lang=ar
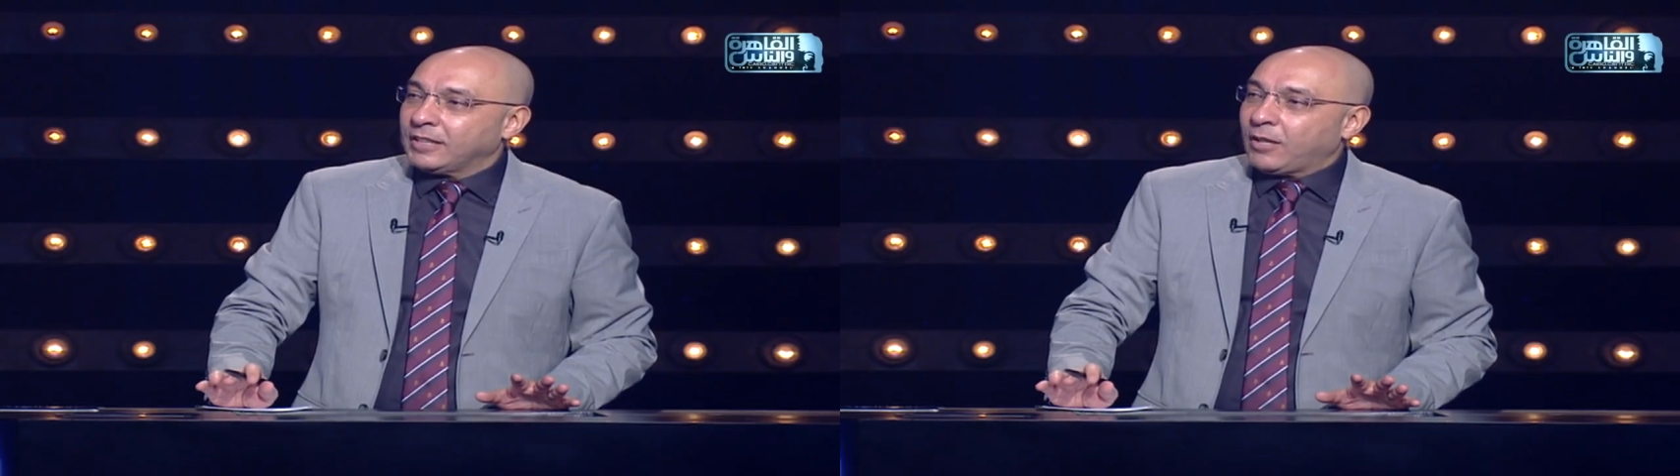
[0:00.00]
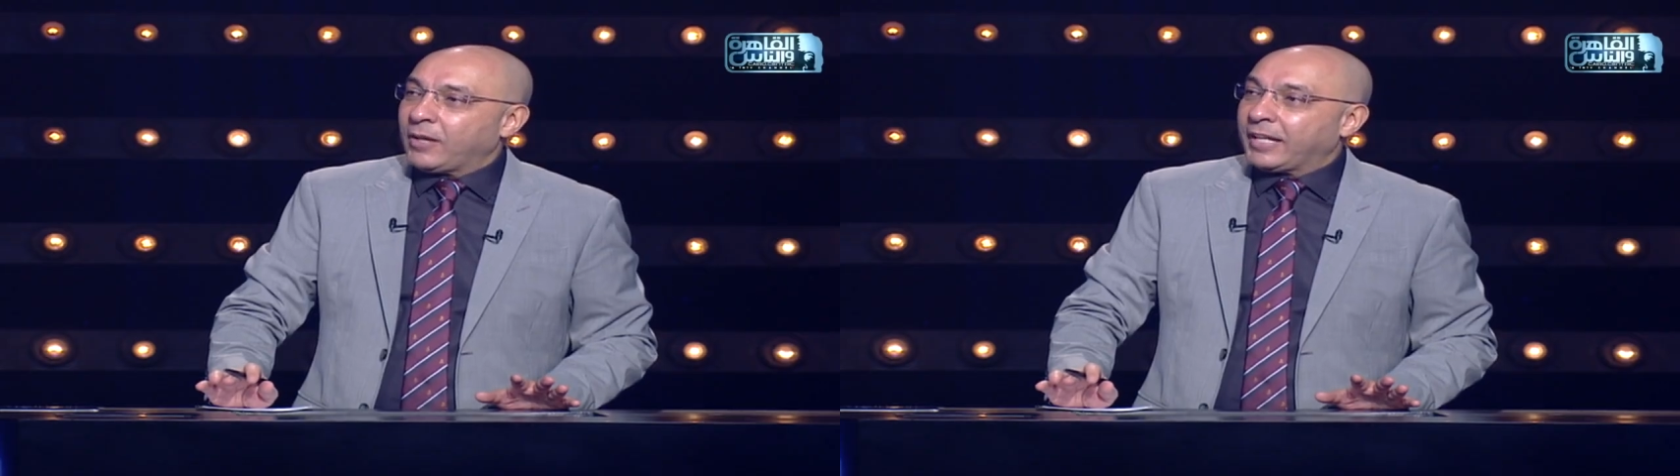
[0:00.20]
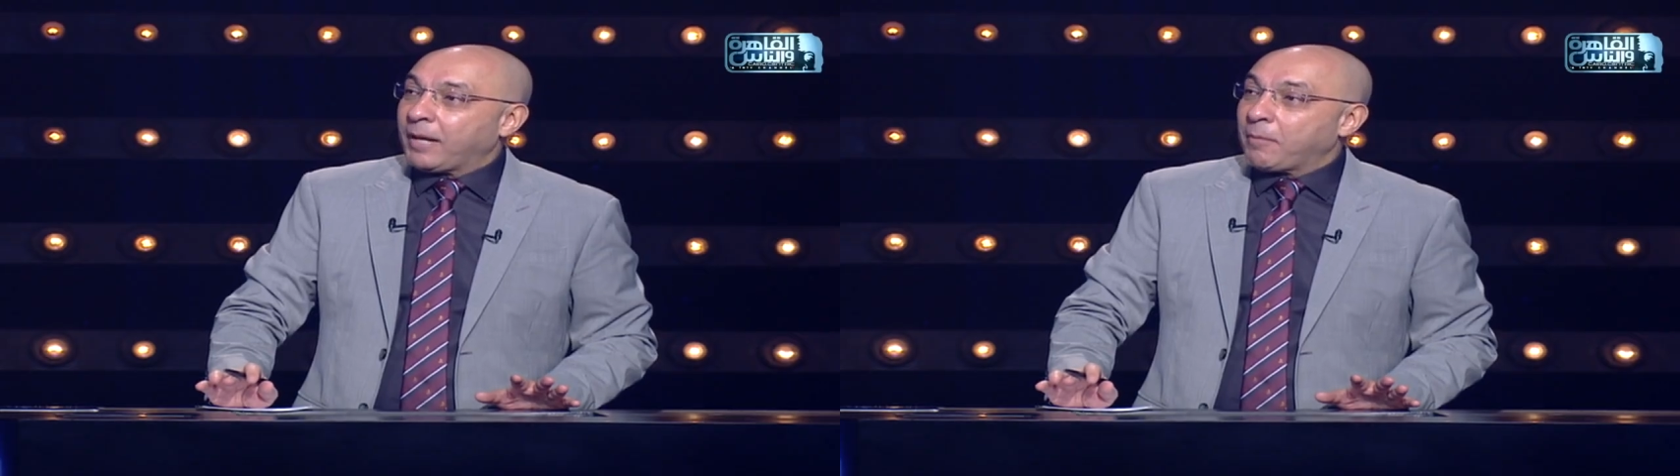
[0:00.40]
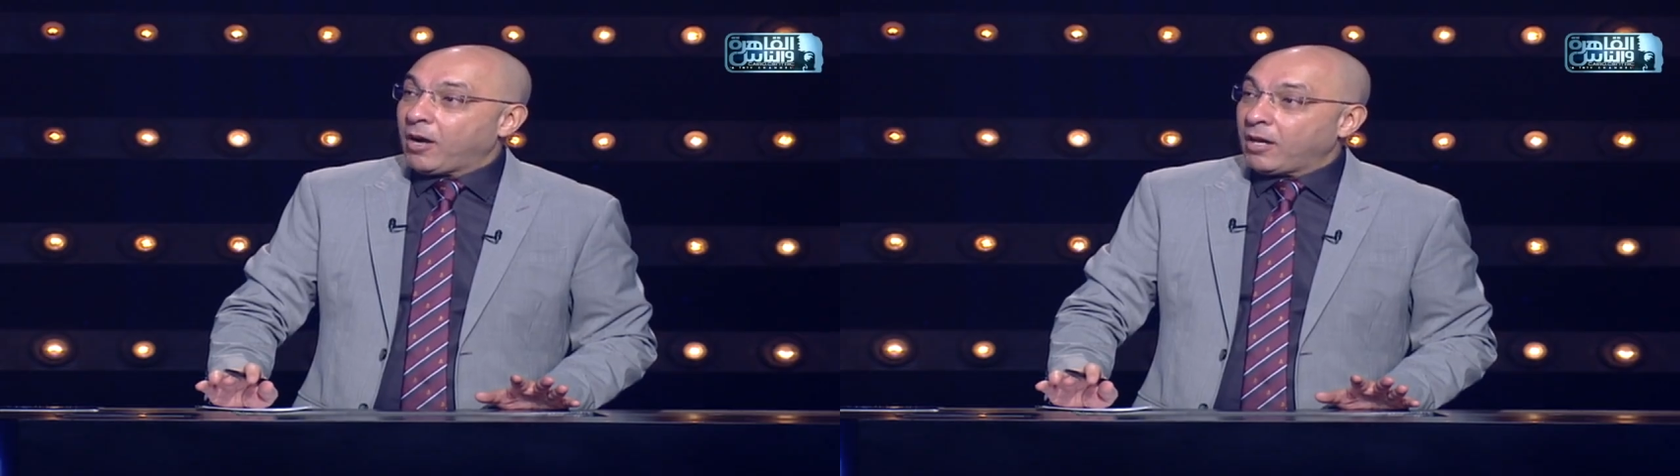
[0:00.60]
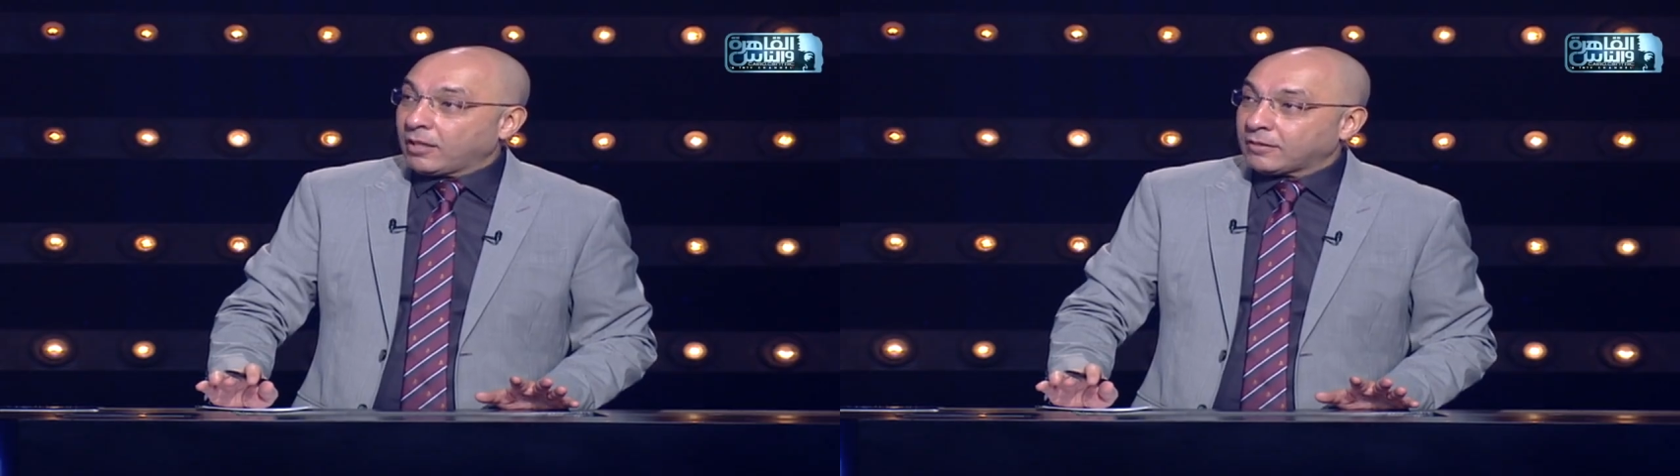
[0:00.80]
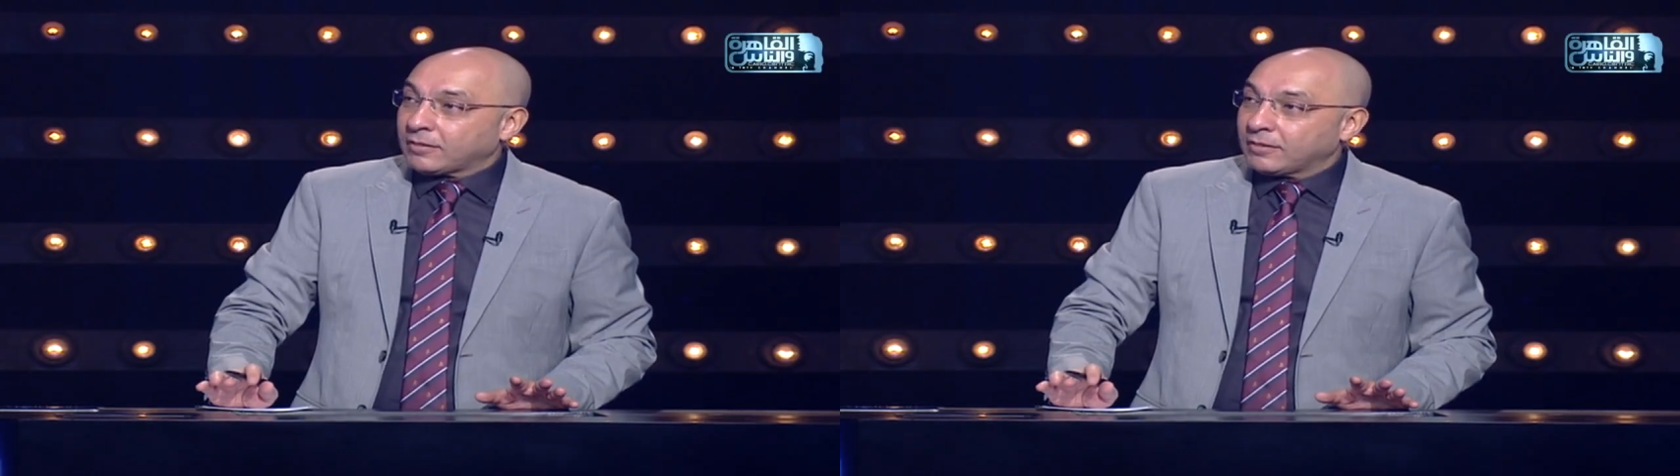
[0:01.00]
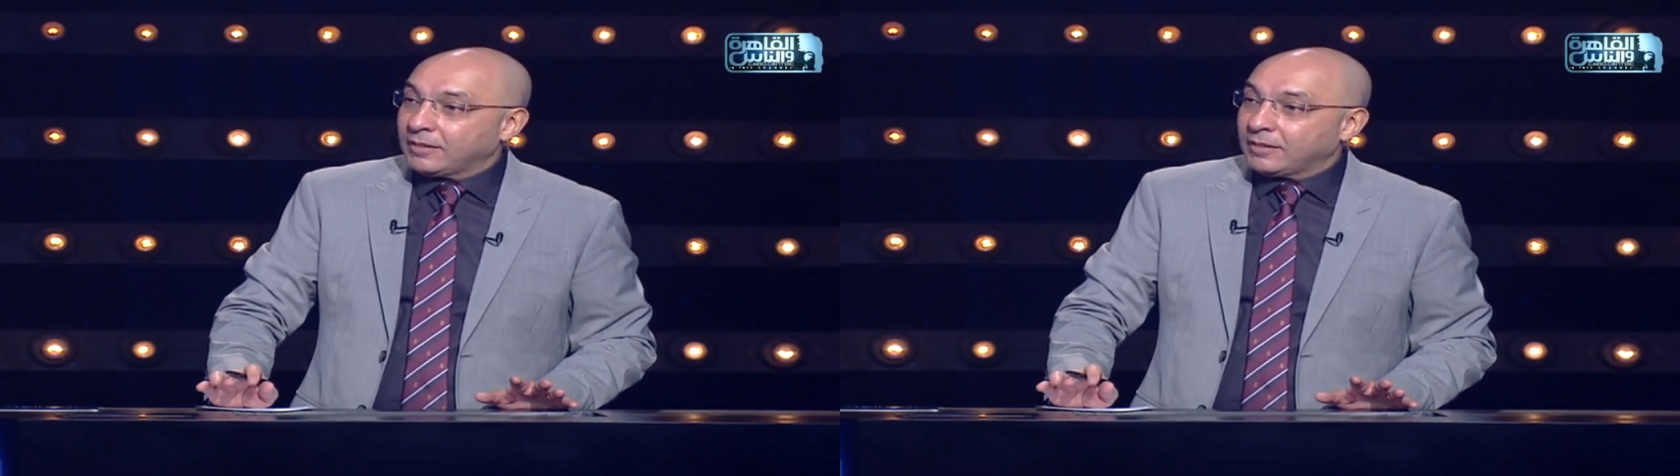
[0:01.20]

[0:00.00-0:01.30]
لو الإجابة غلط